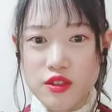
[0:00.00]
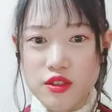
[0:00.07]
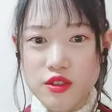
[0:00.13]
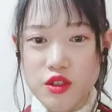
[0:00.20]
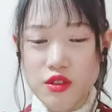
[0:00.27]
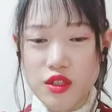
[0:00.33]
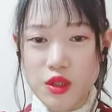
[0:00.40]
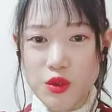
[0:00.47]

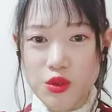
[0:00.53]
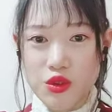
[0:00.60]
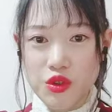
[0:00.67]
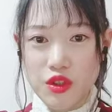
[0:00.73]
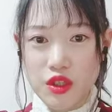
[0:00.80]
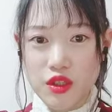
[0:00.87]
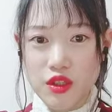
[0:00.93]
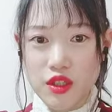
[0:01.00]
천사소녀
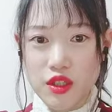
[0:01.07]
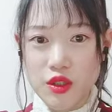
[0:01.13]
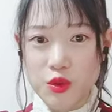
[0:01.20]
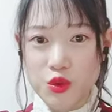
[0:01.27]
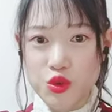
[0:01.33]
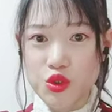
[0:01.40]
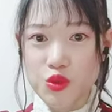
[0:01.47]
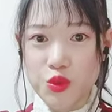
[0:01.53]
네티
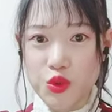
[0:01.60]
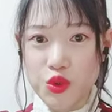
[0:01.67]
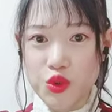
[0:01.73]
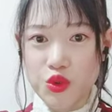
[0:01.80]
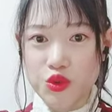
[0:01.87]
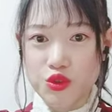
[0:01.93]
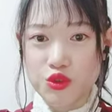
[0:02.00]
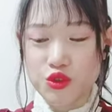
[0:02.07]

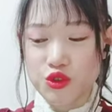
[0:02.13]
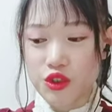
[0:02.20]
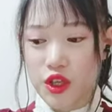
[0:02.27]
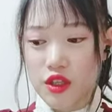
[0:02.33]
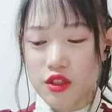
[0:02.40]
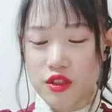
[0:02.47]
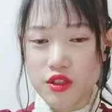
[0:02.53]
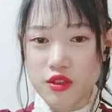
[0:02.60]
요술봉 두
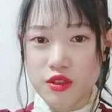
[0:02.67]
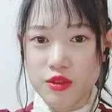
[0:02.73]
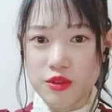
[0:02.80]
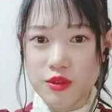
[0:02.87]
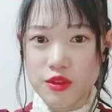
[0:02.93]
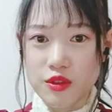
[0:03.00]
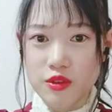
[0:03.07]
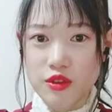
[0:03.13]
개를
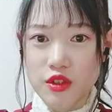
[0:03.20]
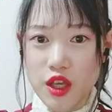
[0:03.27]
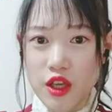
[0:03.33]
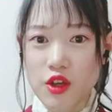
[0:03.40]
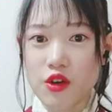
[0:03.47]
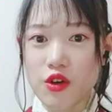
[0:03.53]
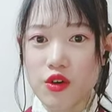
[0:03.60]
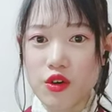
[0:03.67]

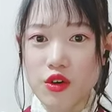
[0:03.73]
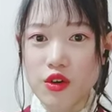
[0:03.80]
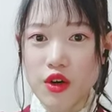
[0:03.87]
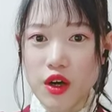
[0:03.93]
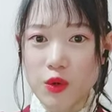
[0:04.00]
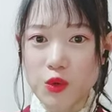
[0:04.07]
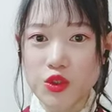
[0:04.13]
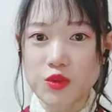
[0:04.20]

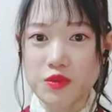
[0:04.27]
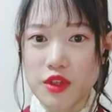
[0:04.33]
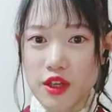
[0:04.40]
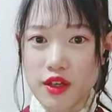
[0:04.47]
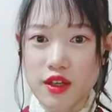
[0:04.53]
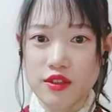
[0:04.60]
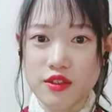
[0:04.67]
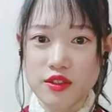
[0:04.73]
대여하고
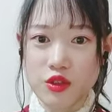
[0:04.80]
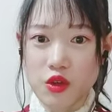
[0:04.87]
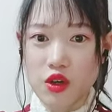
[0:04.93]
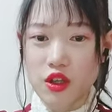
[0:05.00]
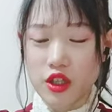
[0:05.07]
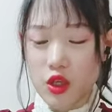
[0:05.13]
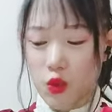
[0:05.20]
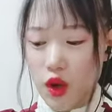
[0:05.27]
싶다라는
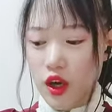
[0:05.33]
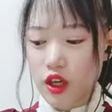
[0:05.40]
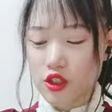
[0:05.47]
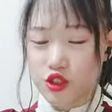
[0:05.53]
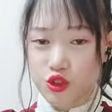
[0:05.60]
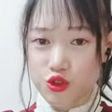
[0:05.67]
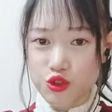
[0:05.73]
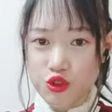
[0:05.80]
연락이
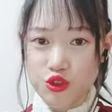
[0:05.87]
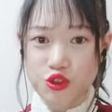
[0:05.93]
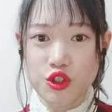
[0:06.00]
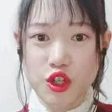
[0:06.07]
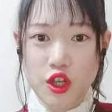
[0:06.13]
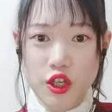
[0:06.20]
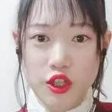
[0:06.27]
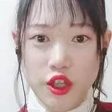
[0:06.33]
와가지고
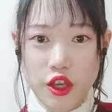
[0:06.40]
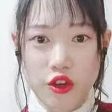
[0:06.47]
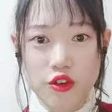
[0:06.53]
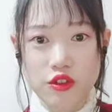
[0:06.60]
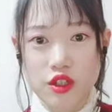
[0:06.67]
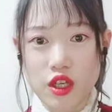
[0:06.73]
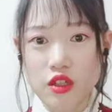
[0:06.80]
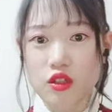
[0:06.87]

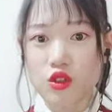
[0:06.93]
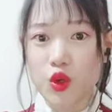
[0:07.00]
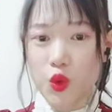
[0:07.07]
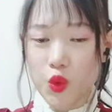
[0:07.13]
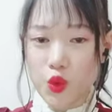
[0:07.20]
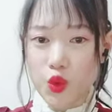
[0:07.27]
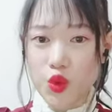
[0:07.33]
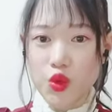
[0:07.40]
대여를
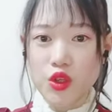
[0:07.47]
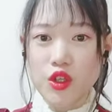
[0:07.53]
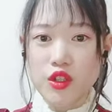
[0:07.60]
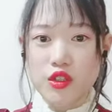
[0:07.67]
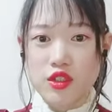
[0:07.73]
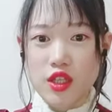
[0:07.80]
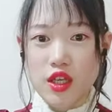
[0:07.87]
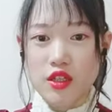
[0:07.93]
해드렸고
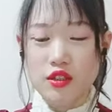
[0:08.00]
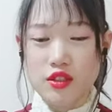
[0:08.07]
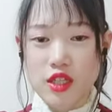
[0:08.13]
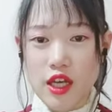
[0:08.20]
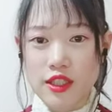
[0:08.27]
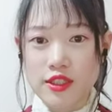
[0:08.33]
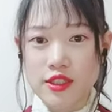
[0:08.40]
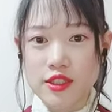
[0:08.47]
제
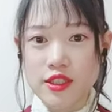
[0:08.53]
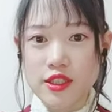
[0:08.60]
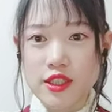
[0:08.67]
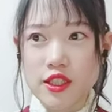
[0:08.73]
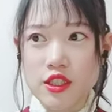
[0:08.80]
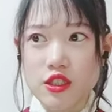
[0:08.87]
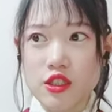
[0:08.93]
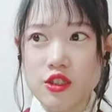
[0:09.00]
의상은
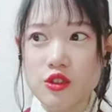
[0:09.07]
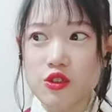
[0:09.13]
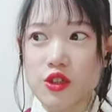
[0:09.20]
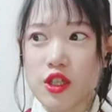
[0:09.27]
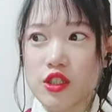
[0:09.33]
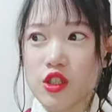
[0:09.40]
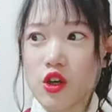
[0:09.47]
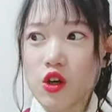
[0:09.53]

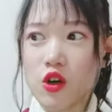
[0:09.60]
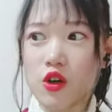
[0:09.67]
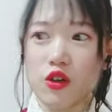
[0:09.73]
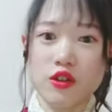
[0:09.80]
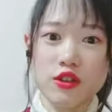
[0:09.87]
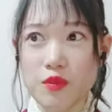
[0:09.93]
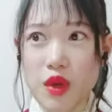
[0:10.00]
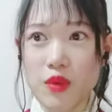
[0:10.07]
클로에서
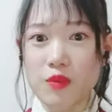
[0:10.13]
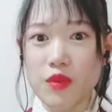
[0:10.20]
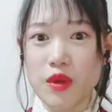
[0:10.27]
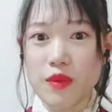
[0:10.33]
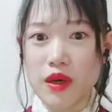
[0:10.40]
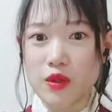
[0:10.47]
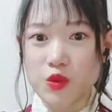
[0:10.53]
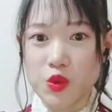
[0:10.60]
판매
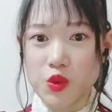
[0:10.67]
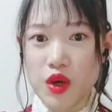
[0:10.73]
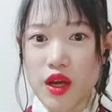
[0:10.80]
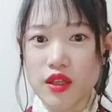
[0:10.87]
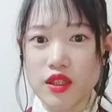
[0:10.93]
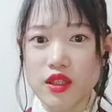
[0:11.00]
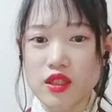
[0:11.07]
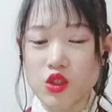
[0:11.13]

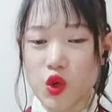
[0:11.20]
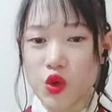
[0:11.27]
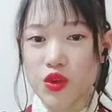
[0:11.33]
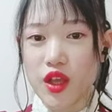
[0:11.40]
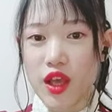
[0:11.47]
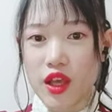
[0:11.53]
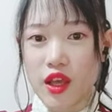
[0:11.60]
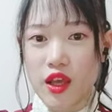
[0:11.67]
방송하기
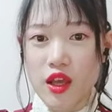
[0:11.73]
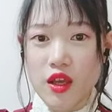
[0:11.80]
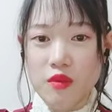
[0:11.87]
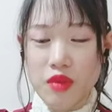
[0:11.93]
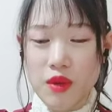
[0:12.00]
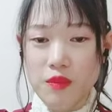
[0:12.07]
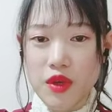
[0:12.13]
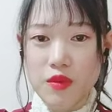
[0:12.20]
전에
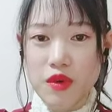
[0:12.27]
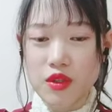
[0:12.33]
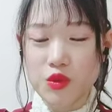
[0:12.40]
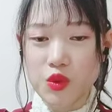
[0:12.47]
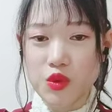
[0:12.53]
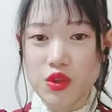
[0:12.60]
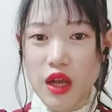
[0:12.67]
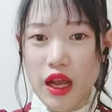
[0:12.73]
판매
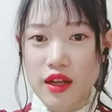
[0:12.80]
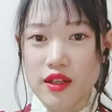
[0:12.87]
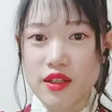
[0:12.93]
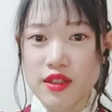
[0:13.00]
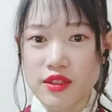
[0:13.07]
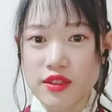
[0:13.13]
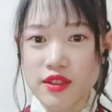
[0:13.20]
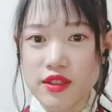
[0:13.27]
방송을
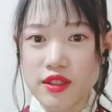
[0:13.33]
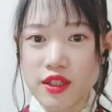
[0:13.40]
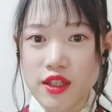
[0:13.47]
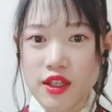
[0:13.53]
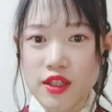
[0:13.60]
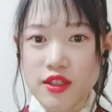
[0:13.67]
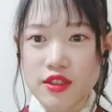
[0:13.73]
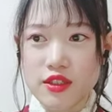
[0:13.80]
알리는
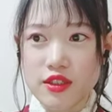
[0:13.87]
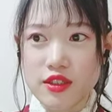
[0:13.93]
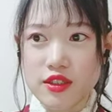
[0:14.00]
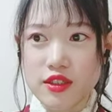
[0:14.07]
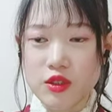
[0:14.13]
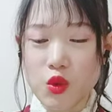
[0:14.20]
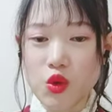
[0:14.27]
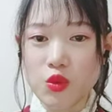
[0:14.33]

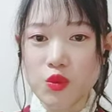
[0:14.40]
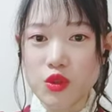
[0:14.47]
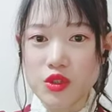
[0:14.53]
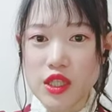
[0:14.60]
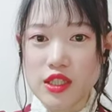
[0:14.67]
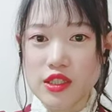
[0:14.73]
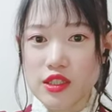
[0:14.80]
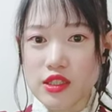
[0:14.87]
그 홍보
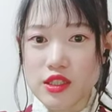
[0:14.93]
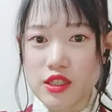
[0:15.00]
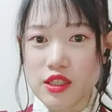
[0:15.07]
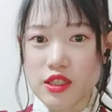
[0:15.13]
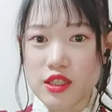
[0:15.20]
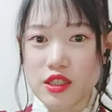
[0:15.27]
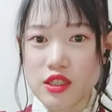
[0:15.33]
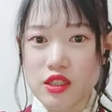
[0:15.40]

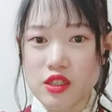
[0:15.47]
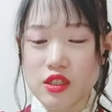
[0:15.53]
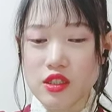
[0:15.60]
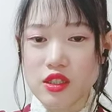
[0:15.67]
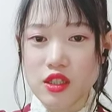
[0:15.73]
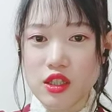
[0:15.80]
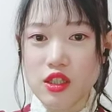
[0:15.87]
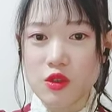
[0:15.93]
사진을
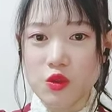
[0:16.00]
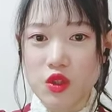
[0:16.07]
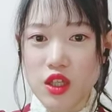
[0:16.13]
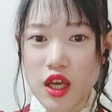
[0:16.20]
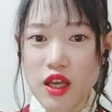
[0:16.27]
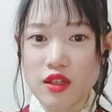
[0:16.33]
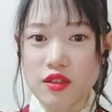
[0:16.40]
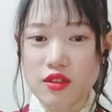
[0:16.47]
찍기
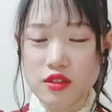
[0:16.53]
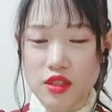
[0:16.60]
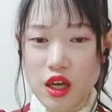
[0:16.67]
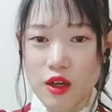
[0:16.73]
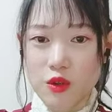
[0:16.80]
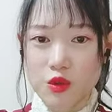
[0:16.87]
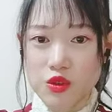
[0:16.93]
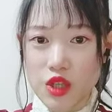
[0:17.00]
위한
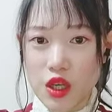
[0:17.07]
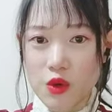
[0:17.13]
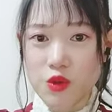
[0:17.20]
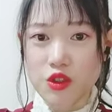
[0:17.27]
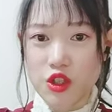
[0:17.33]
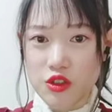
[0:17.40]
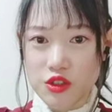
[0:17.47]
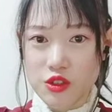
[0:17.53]
의상으로
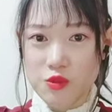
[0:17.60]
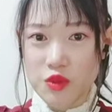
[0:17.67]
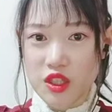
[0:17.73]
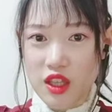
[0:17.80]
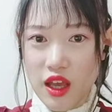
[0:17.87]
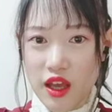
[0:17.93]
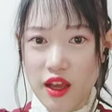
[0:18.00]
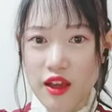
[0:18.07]

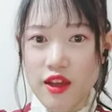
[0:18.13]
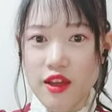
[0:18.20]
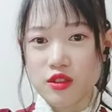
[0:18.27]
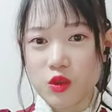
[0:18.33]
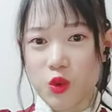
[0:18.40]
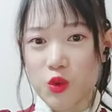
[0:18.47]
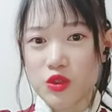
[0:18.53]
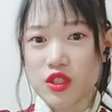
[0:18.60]
사용되었습니다.
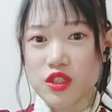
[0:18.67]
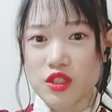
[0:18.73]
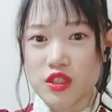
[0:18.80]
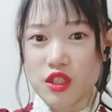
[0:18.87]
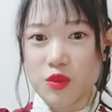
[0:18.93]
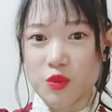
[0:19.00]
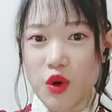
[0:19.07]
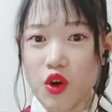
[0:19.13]
공식
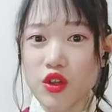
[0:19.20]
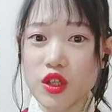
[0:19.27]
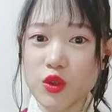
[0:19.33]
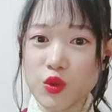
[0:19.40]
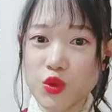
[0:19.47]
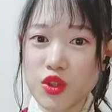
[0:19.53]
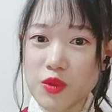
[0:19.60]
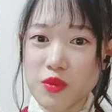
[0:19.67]
그리퍼
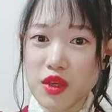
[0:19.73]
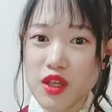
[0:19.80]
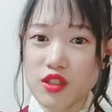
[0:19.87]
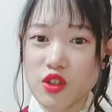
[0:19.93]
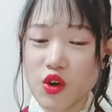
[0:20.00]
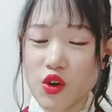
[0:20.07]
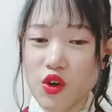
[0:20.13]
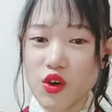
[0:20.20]

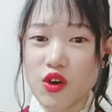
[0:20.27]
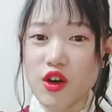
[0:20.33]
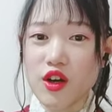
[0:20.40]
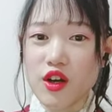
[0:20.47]
희도님께서